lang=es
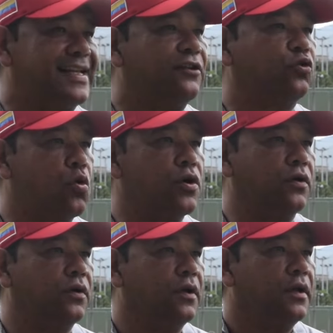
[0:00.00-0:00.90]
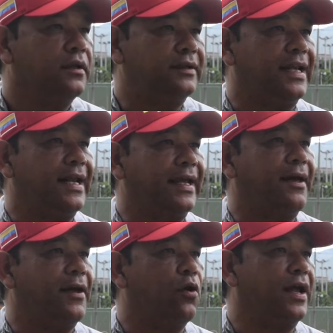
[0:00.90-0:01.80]
100 turnos tienen
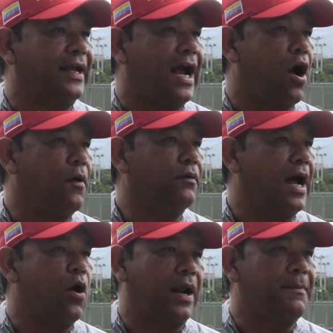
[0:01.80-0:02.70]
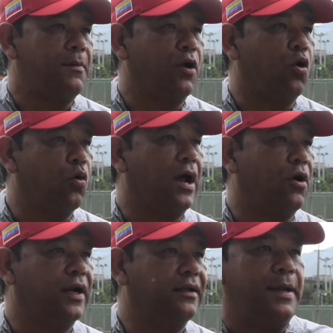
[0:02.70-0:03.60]
que ver los escados ahora mismo los
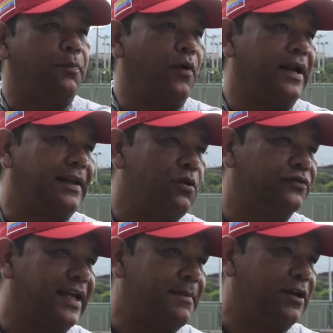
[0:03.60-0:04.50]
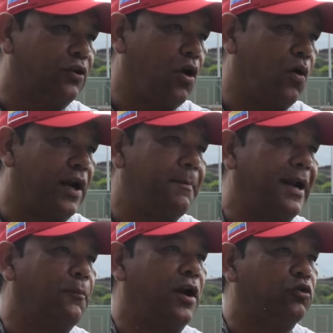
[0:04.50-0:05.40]
jugadores y poder darle un seguimiento a los jugadores
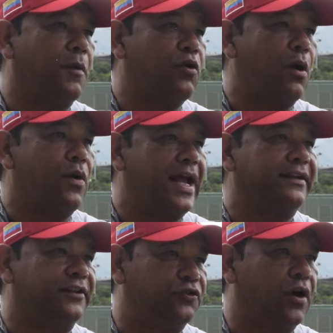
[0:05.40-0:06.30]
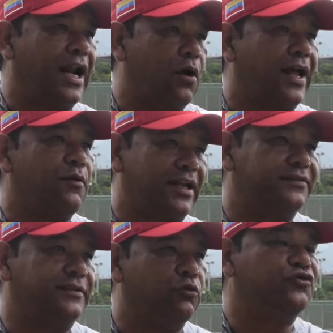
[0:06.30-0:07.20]
para poder tomar una buena decisión a la hora de,
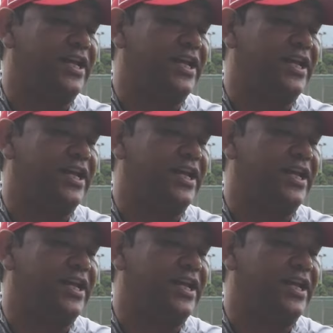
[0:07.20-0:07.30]
de un